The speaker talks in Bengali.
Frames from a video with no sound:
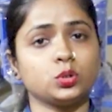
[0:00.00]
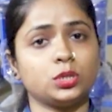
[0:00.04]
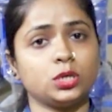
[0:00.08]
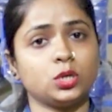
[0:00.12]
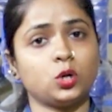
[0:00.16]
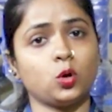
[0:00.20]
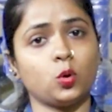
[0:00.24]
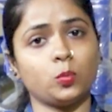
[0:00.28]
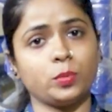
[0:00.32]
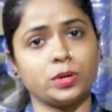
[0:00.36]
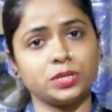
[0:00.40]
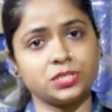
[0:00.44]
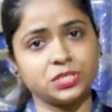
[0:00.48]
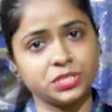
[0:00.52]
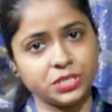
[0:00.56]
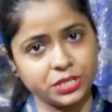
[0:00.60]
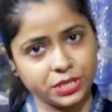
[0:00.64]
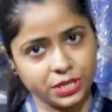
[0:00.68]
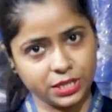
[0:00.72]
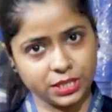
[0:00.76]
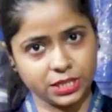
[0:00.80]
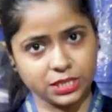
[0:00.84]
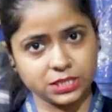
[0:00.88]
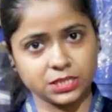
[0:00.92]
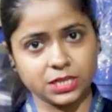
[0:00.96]
যদি কেউ মেশিন
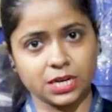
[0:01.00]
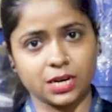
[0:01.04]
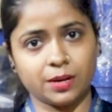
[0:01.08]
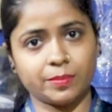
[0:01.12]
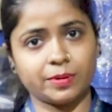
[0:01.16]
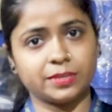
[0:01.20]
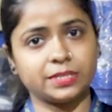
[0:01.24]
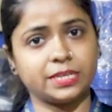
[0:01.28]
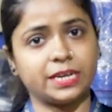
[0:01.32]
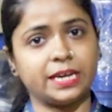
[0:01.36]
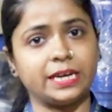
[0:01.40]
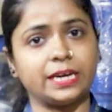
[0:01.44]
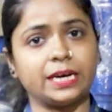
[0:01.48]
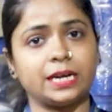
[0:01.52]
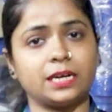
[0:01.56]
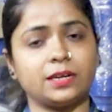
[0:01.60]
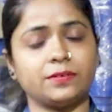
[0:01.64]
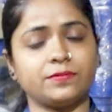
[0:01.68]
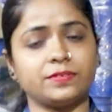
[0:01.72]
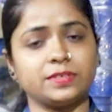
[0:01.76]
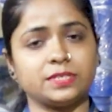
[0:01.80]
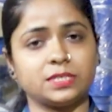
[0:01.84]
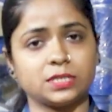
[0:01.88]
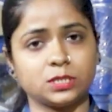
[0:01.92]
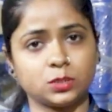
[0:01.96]
নিতে চান আমাদের
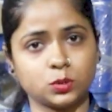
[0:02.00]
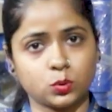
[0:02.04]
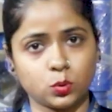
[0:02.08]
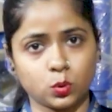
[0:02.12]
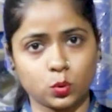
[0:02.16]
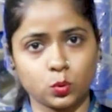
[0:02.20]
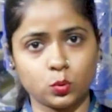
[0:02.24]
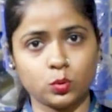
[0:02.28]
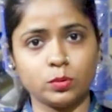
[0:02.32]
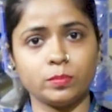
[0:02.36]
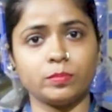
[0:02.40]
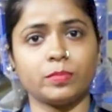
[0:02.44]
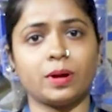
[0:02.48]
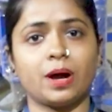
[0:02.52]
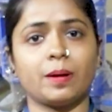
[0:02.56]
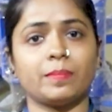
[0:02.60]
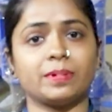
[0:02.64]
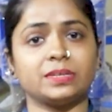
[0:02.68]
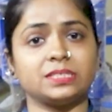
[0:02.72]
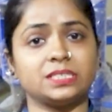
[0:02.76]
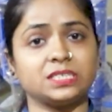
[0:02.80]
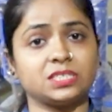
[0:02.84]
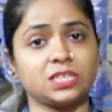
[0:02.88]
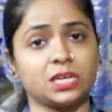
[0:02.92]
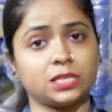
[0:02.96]
এখানে ভিজিট করুন বা
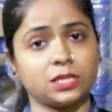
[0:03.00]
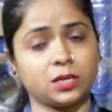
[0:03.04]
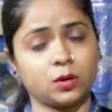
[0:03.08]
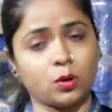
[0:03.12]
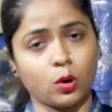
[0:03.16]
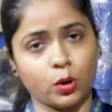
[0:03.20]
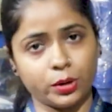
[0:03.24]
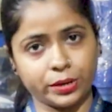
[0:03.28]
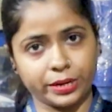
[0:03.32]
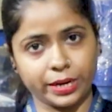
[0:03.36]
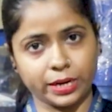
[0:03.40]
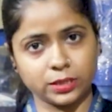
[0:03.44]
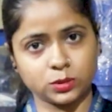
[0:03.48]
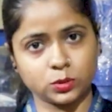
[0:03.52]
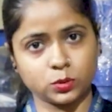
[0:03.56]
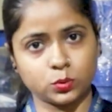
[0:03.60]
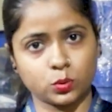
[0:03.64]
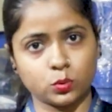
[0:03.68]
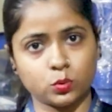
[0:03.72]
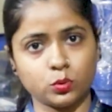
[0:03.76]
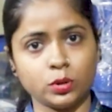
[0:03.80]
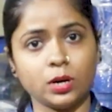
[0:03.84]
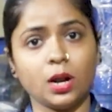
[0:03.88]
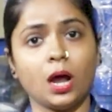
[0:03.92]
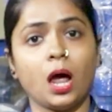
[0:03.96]
আমাদের সাথে কন্ট্যাক্ট
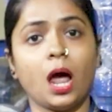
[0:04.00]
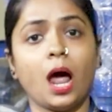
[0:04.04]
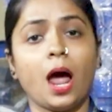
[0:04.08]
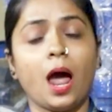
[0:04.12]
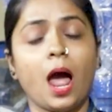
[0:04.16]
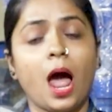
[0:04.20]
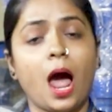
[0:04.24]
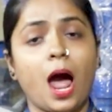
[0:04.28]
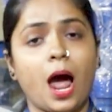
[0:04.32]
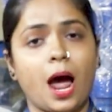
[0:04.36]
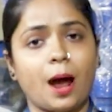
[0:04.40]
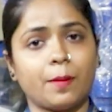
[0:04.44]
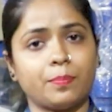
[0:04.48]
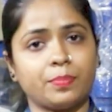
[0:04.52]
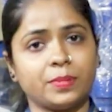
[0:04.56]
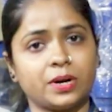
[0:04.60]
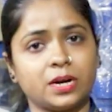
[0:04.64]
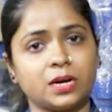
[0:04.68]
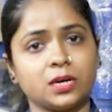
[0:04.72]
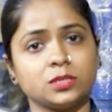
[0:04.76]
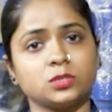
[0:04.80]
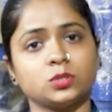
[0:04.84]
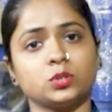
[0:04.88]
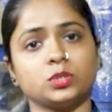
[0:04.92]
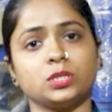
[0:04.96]
করুন
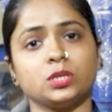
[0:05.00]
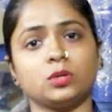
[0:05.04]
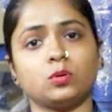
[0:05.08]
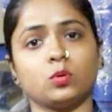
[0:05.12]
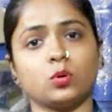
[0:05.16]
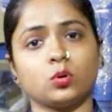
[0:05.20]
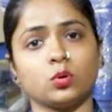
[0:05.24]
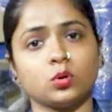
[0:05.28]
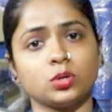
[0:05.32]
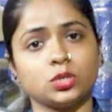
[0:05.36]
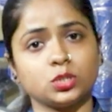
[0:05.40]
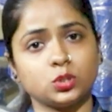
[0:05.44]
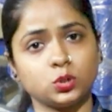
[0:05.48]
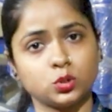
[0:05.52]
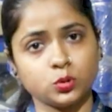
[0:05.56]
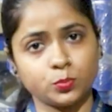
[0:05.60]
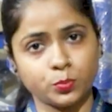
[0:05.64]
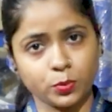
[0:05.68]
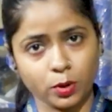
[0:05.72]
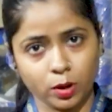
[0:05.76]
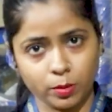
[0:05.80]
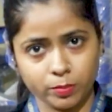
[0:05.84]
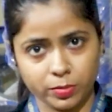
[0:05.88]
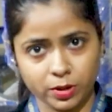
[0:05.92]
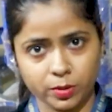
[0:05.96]
আপনারা যদি কোনো কিছু
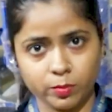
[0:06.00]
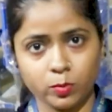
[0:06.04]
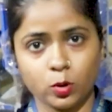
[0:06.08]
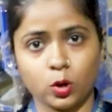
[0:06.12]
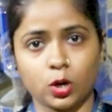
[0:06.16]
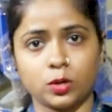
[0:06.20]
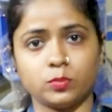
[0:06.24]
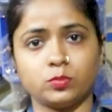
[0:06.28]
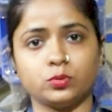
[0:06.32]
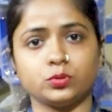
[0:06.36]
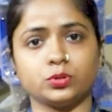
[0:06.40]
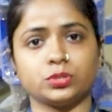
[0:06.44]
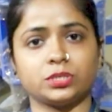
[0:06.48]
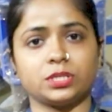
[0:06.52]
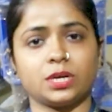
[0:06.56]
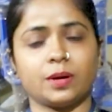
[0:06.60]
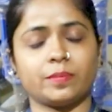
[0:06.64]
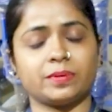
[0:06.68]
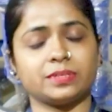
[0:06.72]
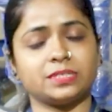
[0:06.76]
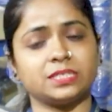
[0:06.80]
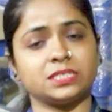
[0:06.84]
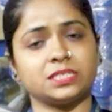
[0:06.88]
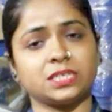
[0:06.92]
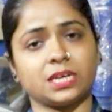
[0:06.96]
প্রবলেম হয় বুঝতে
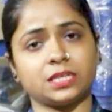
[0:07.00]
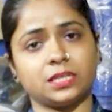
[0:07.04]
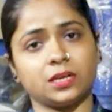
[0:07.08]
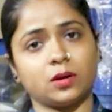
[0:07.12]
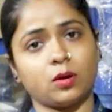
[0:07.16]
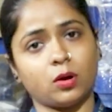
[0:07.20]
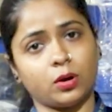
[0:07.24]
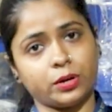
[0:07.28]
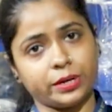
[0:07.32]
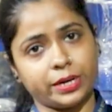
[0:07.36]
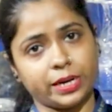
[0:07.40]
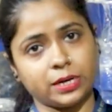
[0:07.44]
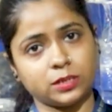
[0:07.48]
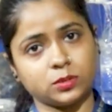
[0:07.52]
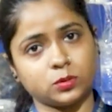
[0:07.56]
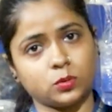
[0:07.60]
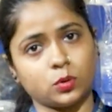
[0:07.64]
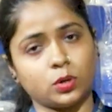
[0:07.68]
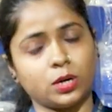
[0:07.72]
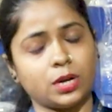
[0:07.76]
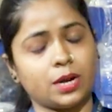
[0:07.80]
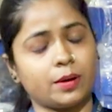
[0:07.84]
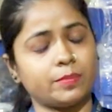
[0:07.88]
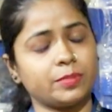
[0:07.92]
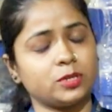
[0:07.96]
আমাদের সাথে কন্ট্যাক্ট
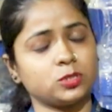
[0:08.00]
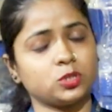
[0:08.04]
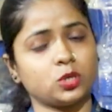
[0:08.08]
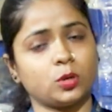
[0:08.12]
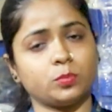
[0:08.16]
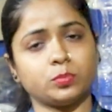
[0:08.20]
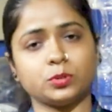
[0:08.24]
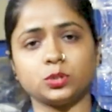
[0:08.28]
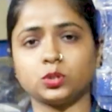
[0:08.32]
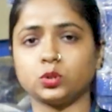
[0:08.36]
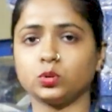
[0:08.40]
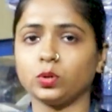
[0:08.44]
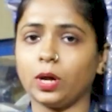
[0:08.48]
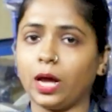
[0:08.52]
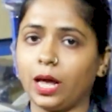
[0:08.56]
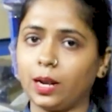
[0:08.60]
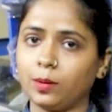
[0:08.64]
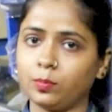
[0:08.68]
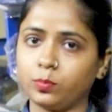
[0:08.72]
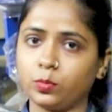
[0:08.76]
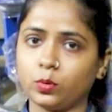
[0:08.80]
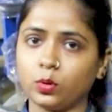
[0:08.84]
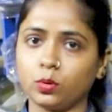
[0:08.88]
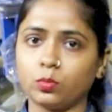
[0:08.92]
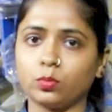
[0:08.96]
করলে আমরা সব কিছু
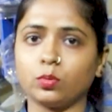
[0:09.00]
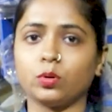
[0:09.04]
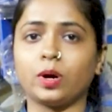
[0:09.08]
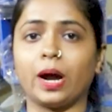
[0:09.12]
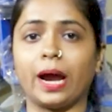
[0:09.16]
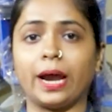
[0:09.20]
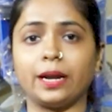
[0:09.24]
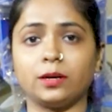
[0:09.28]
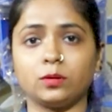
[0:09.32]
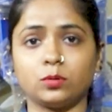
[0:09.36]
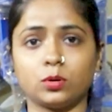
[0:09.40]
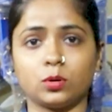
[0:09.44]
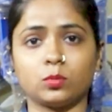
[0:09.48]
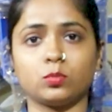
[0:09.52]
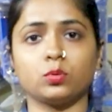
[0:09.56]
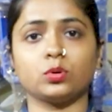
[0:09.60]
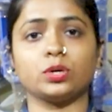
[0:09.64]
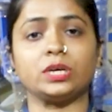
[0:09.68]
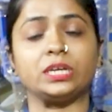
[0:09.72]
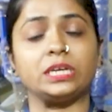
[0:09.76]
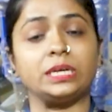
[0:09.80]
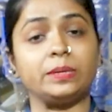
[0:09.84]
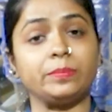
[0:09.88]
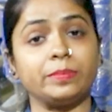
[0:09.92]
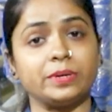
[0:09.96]
হেল্প করব গাইড করব
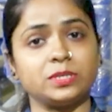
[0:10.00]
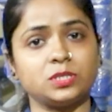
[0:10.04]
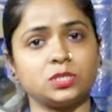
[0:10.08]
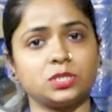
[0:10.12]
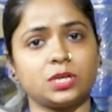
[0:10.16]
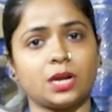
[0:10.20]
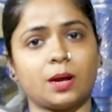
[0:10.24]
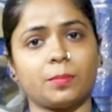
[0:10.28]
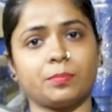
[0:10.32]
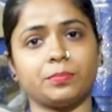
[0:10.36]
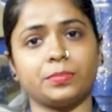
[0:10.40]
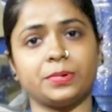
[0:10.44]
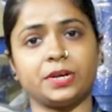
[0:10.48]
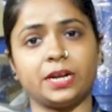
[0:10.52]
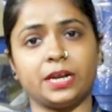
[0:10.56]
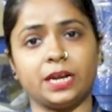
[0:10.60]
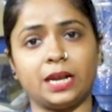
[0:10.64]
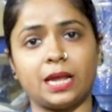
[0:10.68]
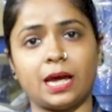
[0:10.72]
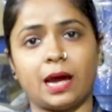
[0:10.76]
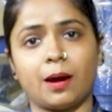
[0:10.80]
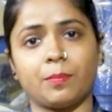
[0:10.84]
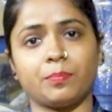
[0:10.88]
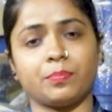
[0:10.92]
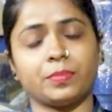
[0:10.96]
কি কী মেশিন
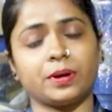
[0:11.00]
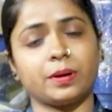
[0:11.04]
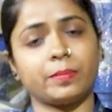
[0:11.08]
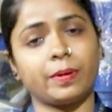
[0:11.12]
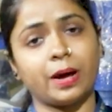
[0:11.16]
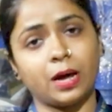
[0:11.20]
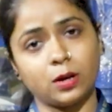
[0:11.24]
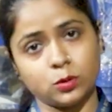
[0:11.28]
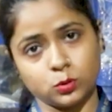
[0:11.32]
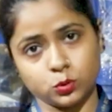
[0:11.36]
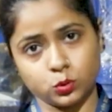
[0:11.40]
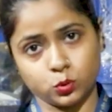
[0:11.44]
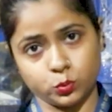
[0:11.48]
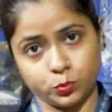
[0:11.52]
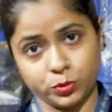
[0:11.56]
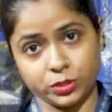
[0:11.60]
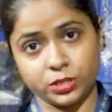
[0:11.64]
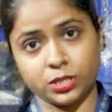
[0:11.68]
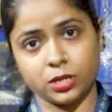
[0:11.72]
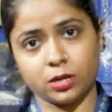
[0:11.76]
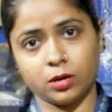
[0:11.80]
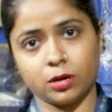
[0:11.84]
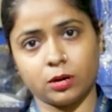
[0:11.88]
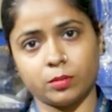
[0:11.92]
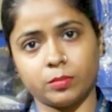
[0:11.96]
নিলে আপনার ভালো
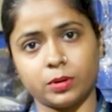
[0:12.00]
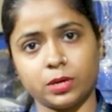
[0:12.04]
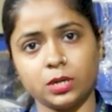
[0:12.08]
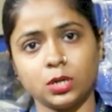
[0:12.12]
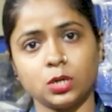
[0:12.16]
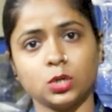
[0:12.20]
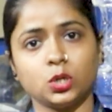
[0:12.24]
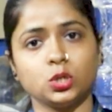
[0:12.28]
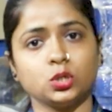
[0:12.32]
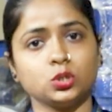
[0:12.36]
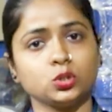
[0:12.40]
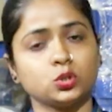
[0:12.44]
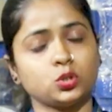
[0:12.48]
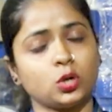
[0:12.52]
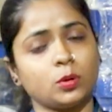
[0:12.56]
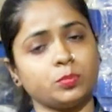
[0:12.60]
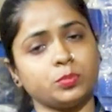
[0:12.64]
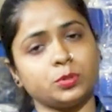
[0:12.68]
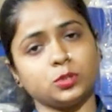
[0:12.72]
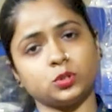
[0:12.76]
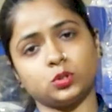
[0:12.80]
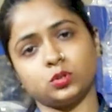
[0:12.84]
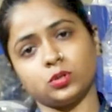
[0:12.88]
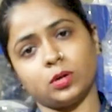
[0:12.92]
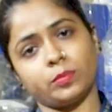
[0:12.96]
সুবিধে হবে সব
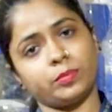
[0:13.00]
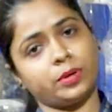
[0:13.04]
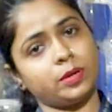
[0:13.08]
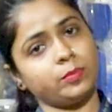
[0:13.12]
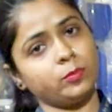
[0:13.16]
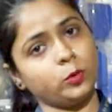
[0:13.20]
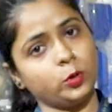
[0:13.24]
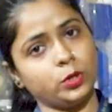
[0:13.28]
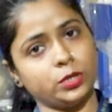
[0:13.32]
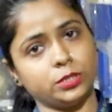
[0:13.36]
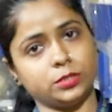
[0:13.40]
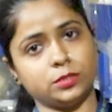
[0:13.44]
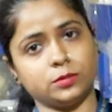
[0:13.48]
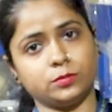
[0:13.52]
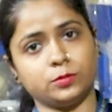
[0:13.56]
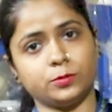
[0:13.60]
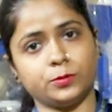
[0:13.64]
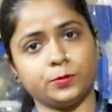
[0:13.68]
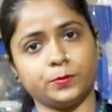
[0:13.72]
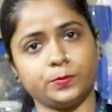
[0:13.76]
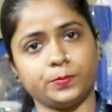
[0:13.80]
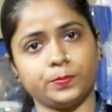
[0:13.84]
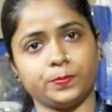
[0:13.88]
কিছু আমরা বলে দেবো